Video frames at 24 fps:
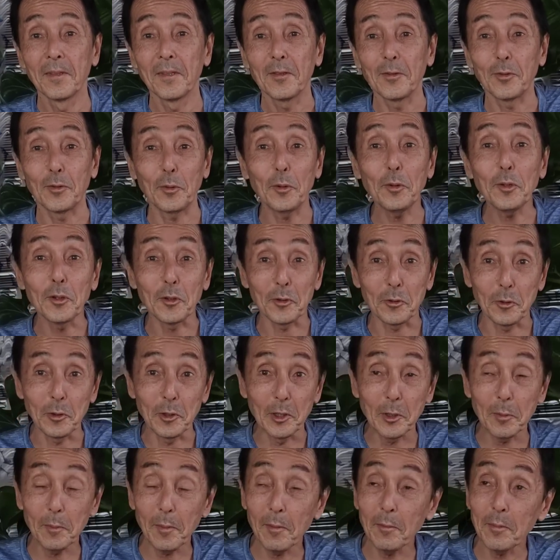すごいでしょ
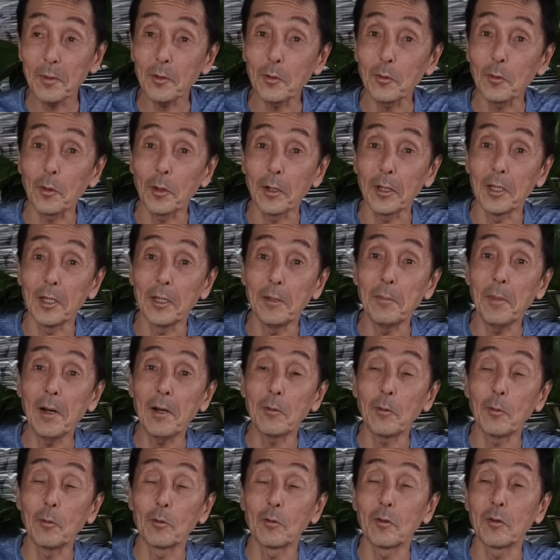?1 万ペソったら2
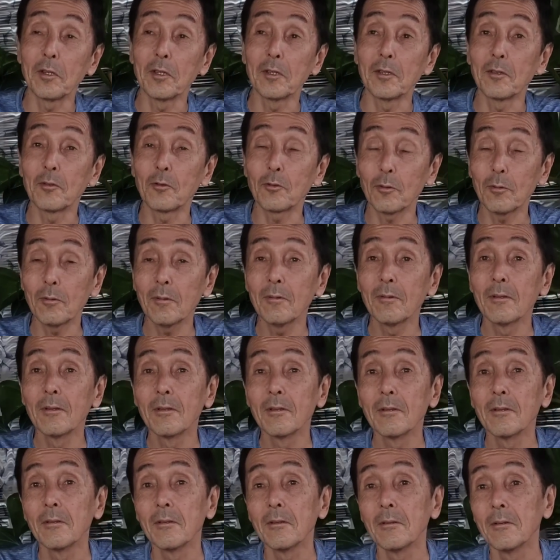万5千円でしょ
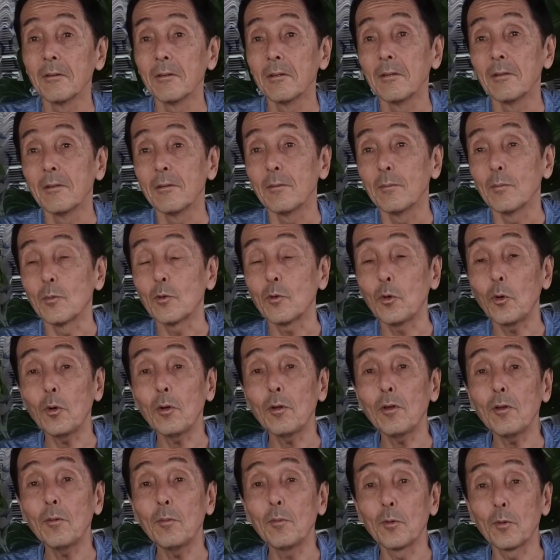そ
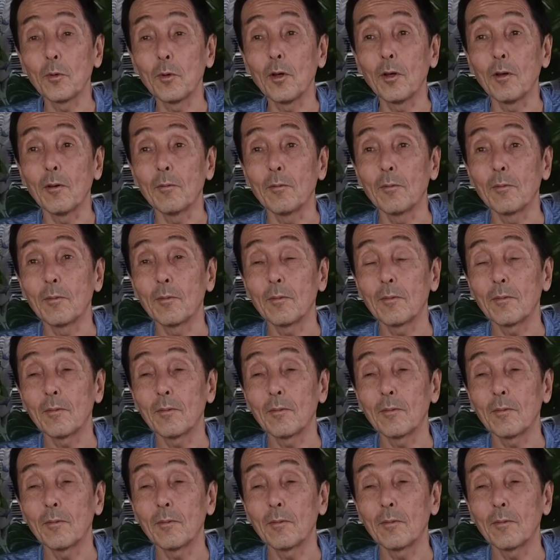れでもね、